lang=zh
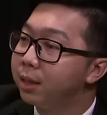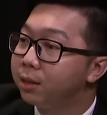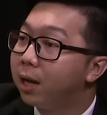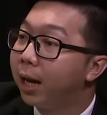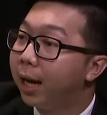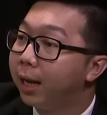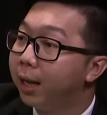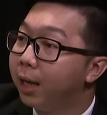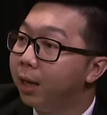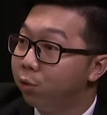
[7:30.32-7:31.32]
个伤害，
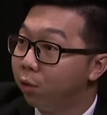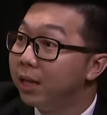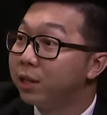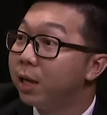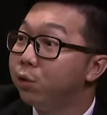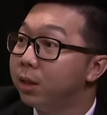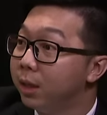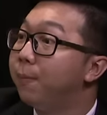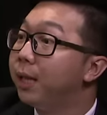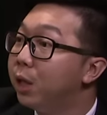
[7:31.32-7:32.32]
所谓的伤害就是
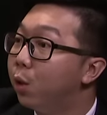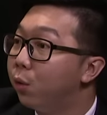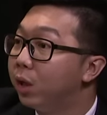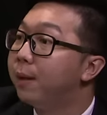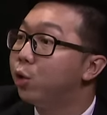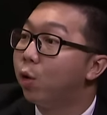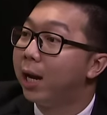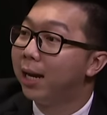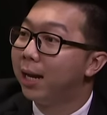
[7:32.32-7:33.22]
你被提控，你被抓。